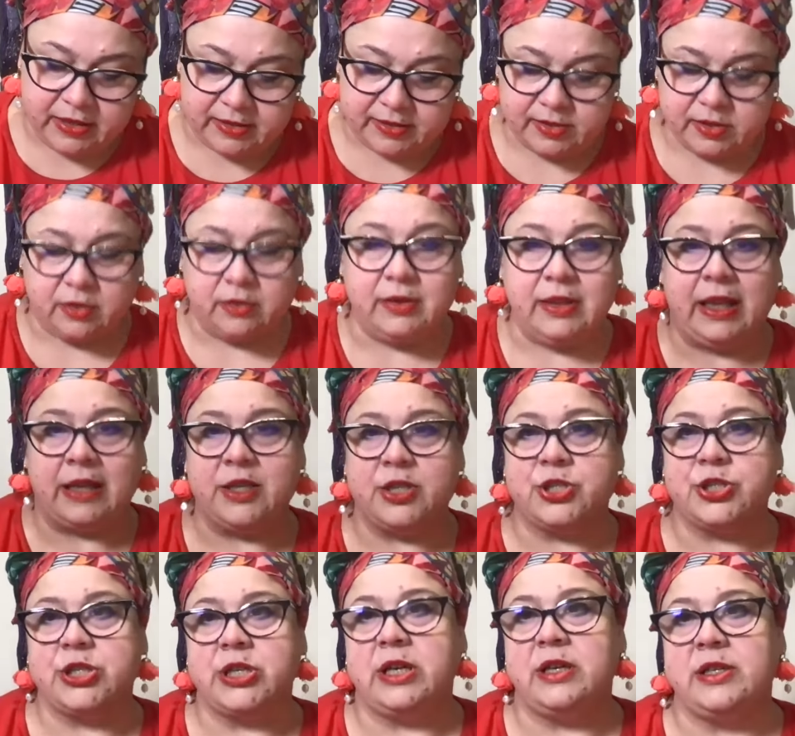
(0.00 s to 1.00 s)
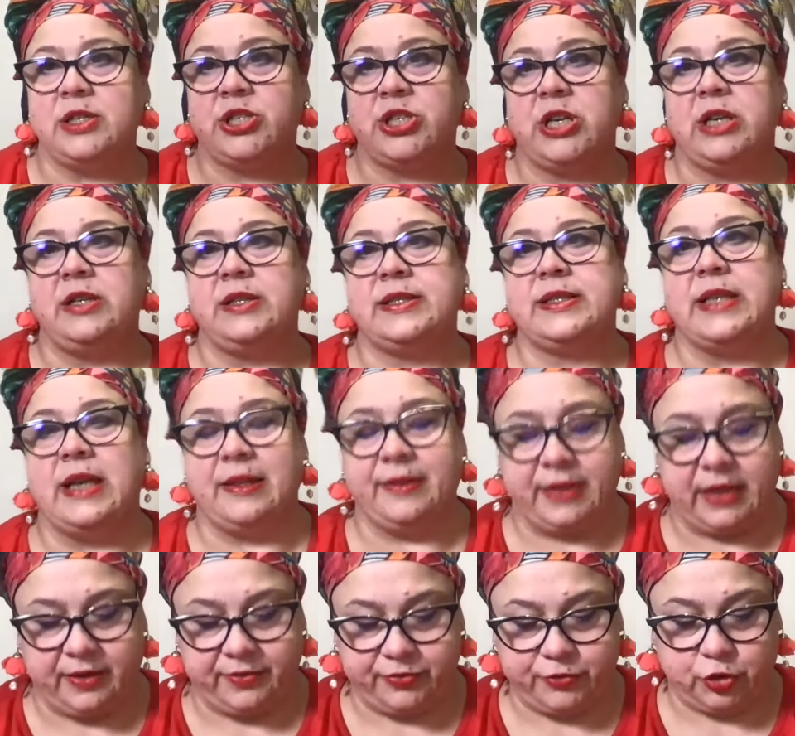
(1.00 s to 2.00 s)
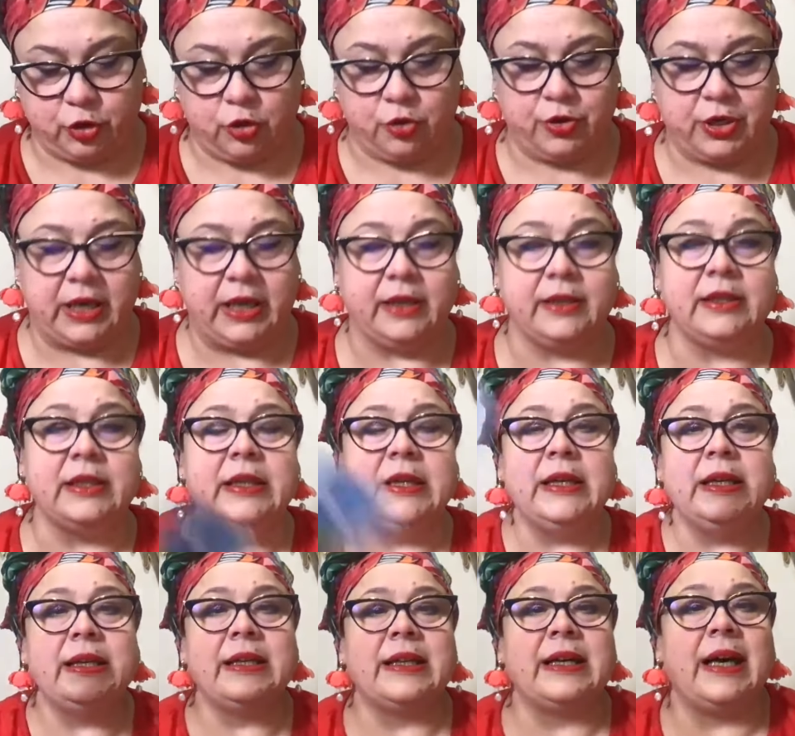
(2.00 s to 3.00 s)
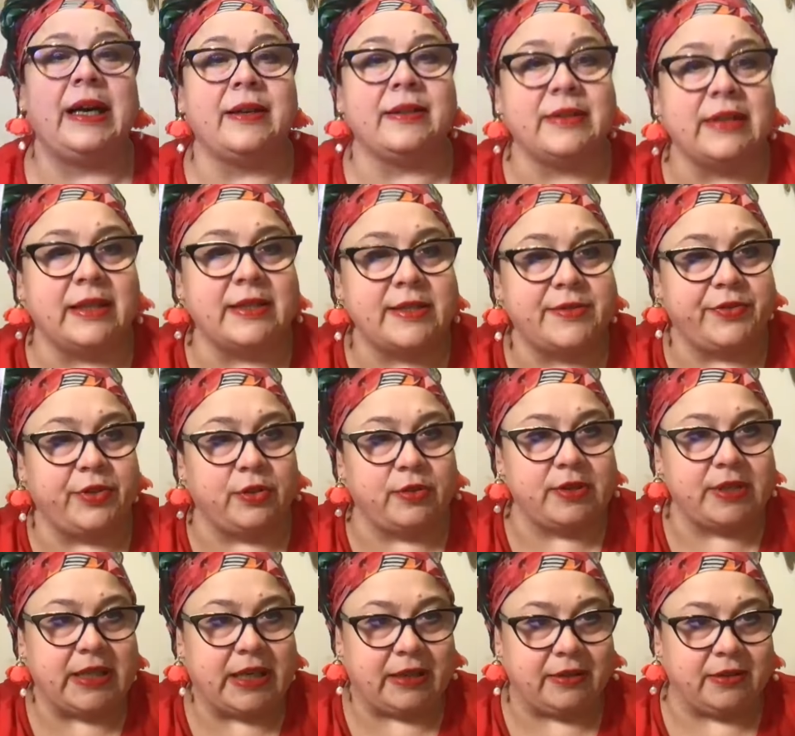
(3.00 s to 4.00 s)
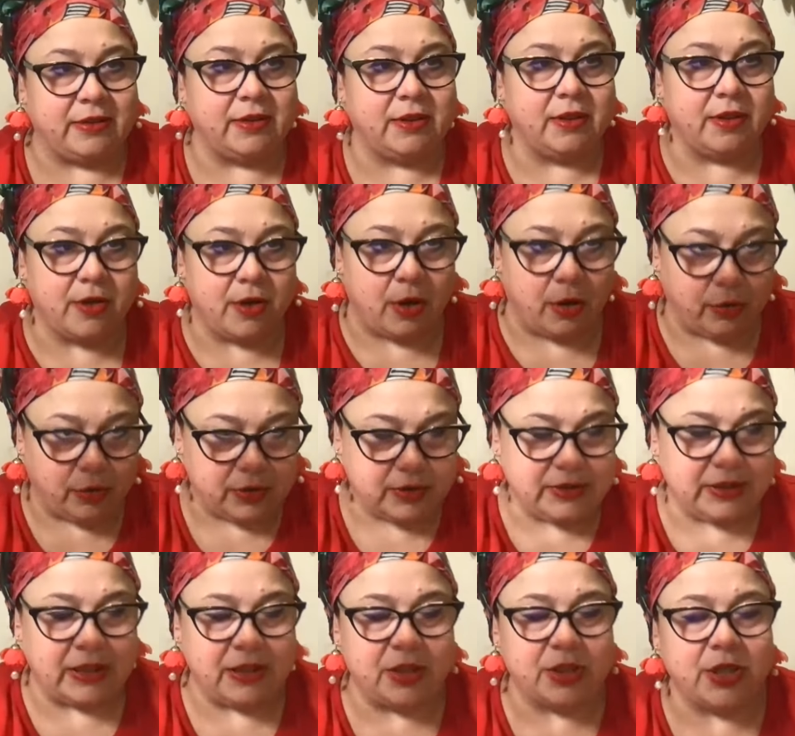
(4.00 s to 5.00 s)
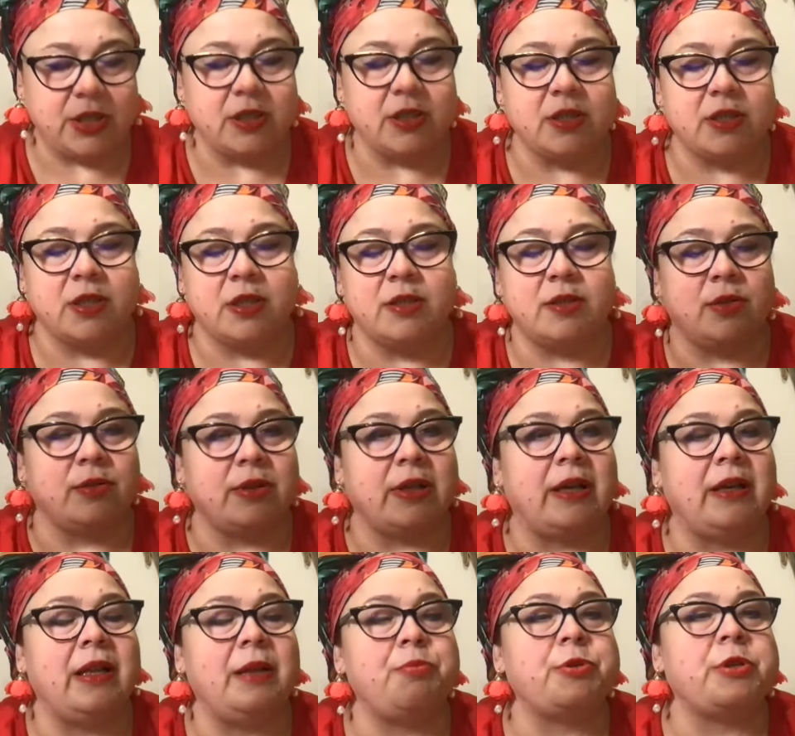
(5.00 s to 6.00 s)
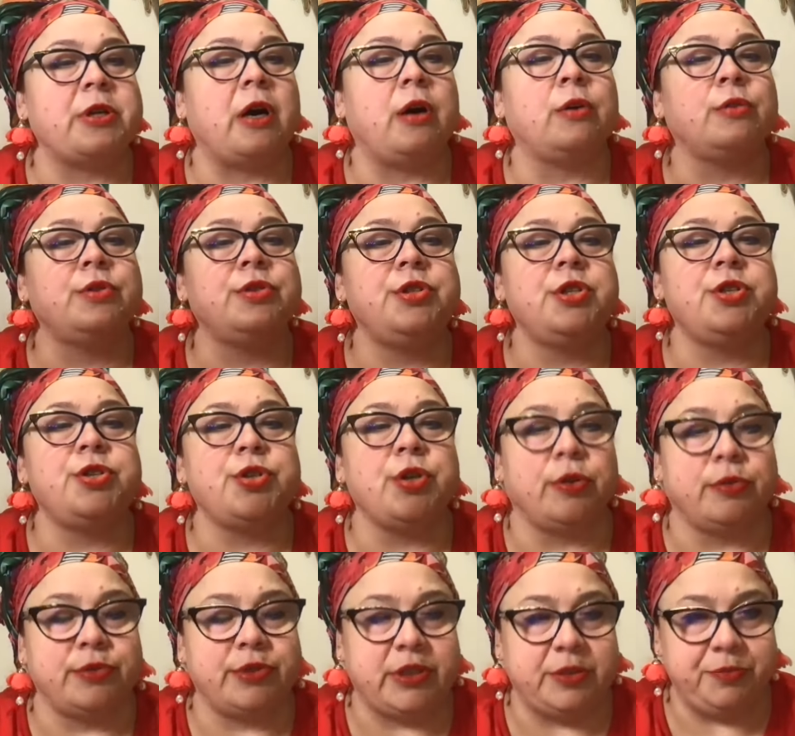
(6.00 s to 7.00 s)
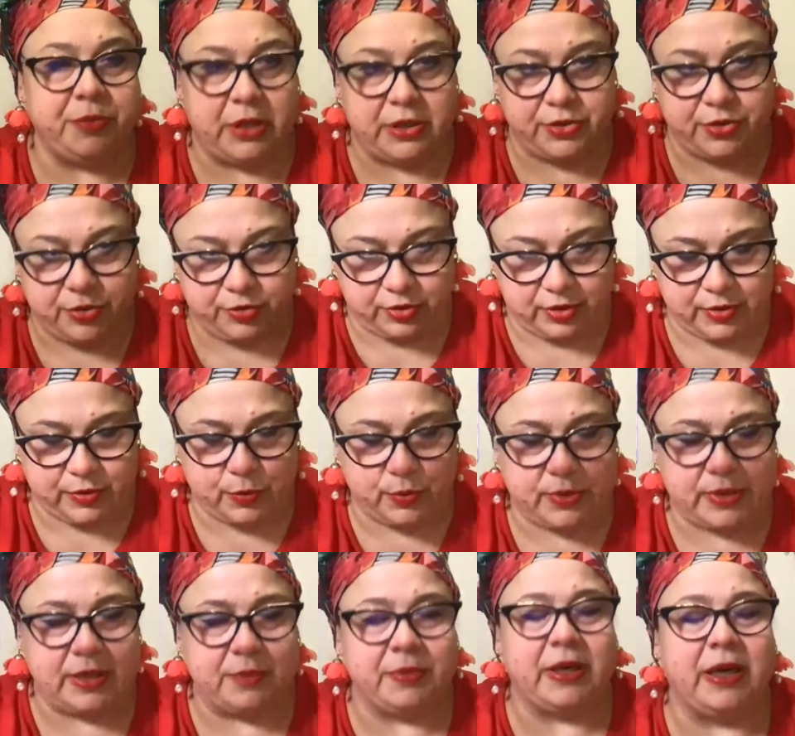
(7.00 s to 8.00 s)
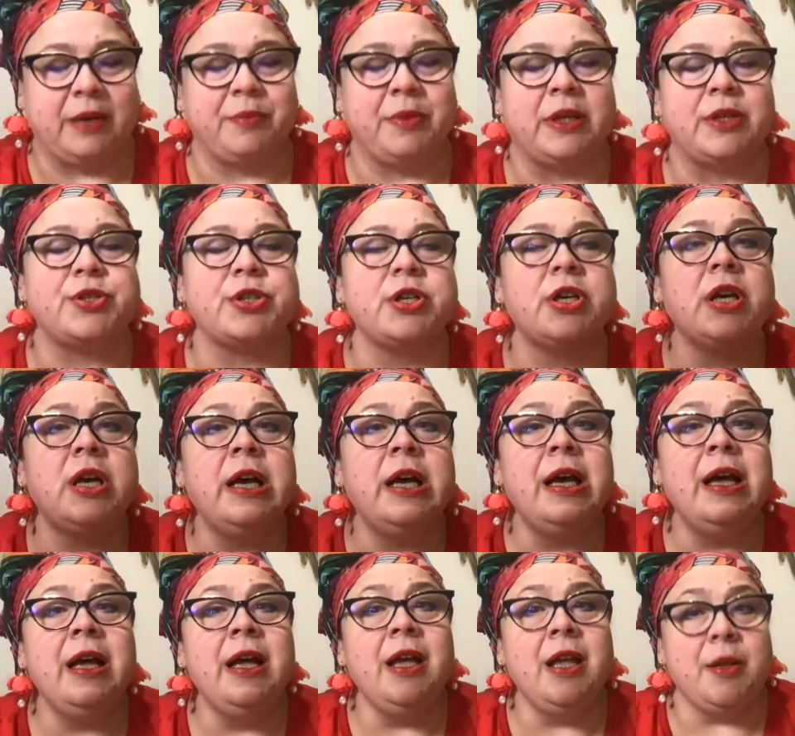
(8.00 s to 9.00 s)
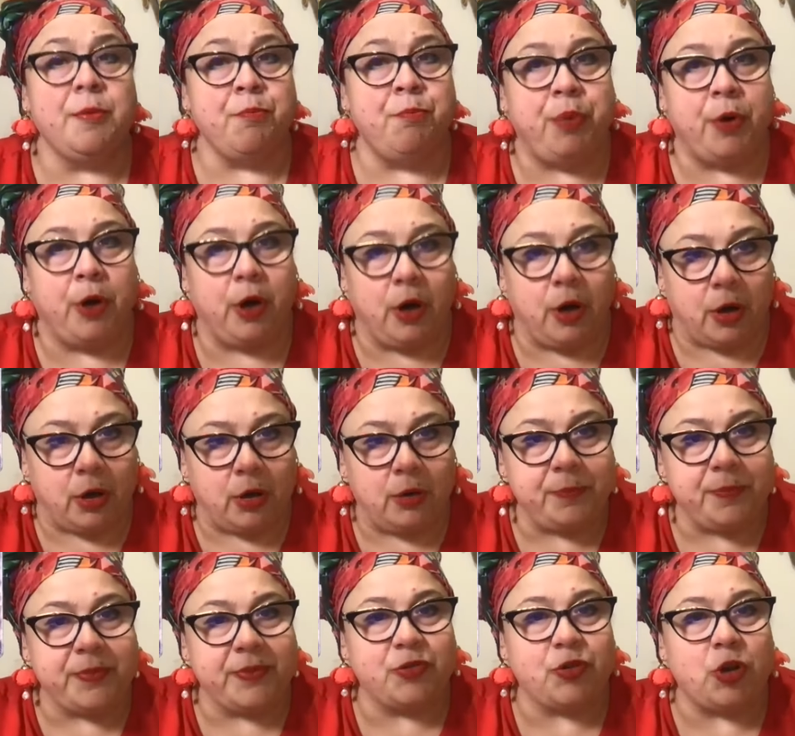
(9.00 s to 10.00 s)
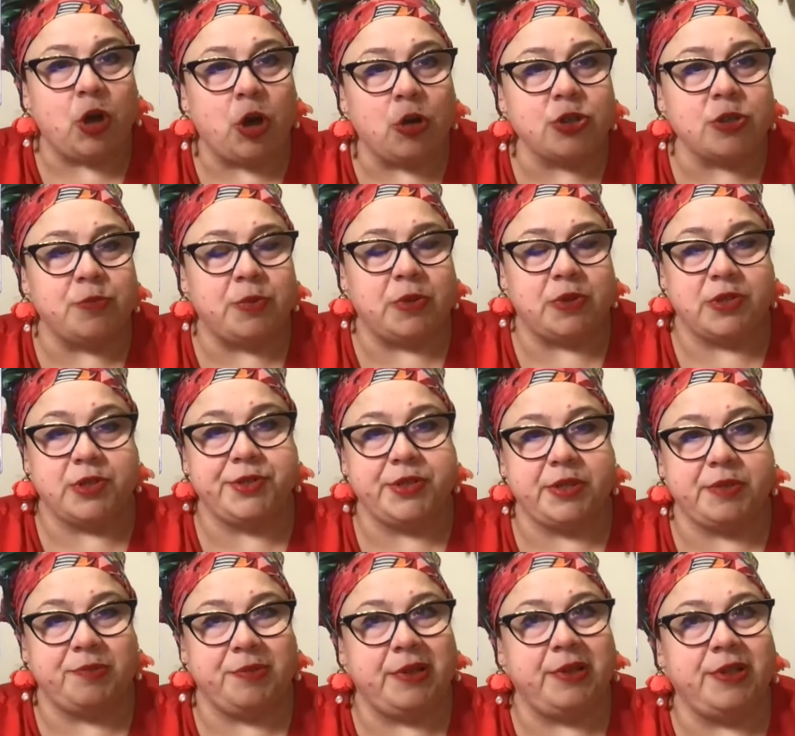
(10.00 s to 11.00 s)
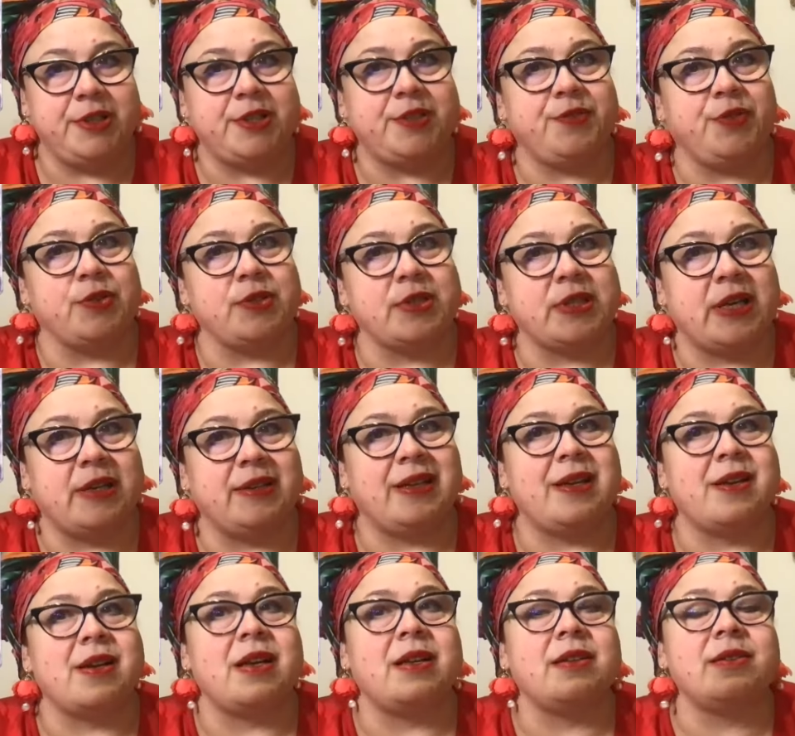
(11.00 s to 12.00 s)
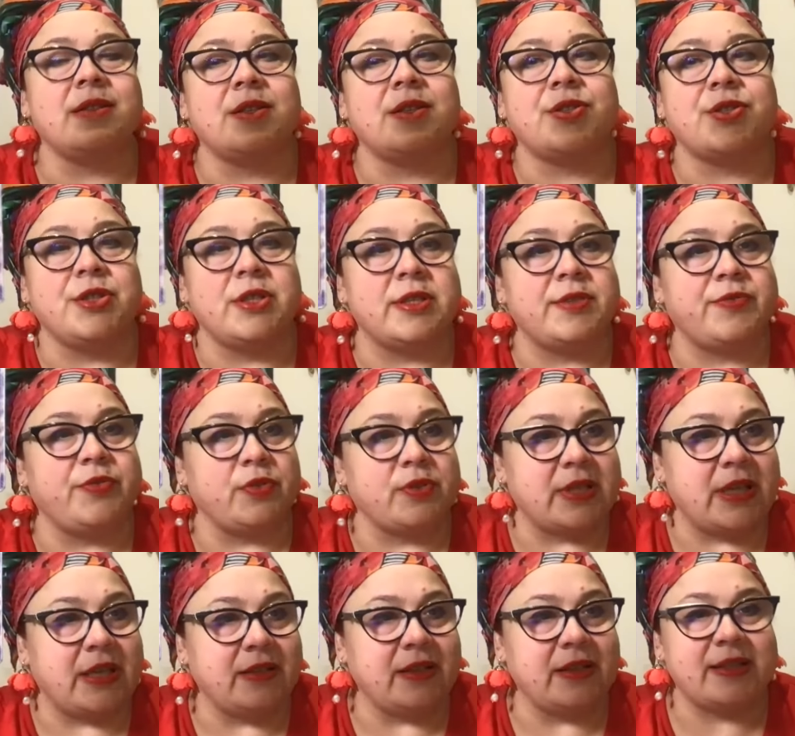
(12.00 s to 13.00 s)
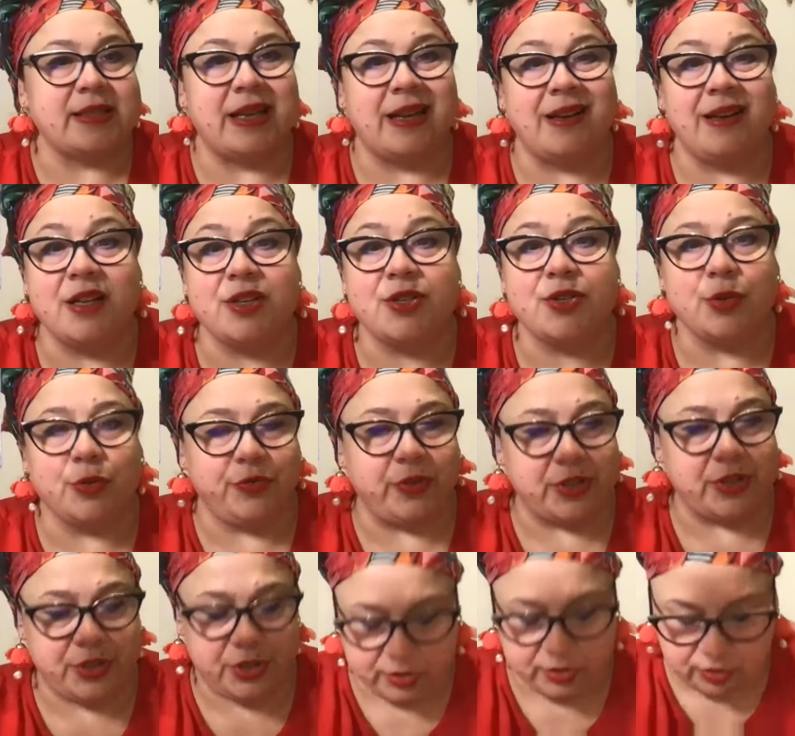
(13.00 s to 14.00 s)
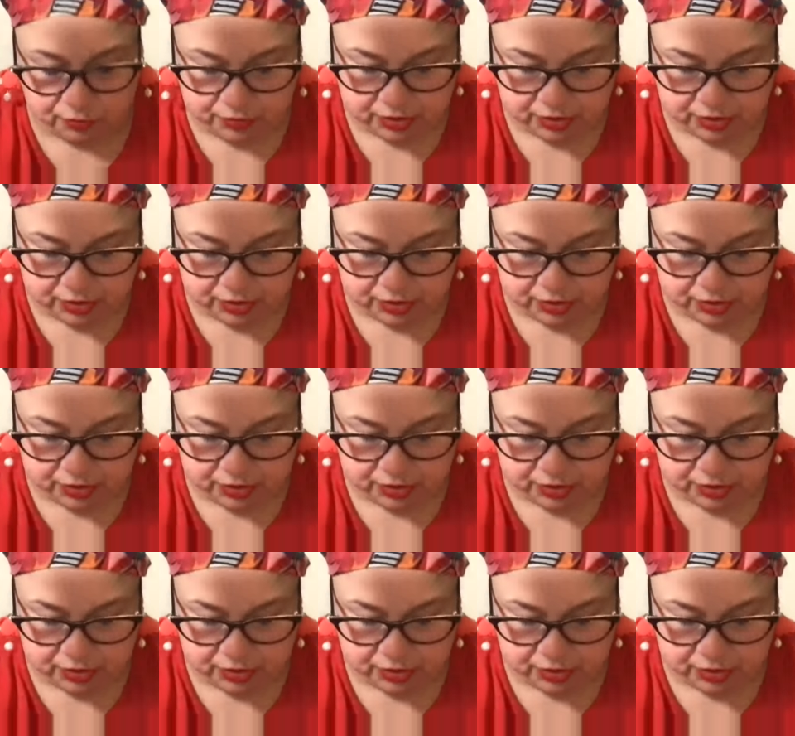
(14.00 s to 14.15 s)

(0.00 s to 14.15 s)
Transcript: Co dla Szelca na wtorek? Karta związanych rąk. Na szczęście jest ona lepsza od dziesiątki mieczy, to jest ósemka mieczy, bo to, czy będziecie mieli związane ręce, czy niezwiązane, zależy od waszego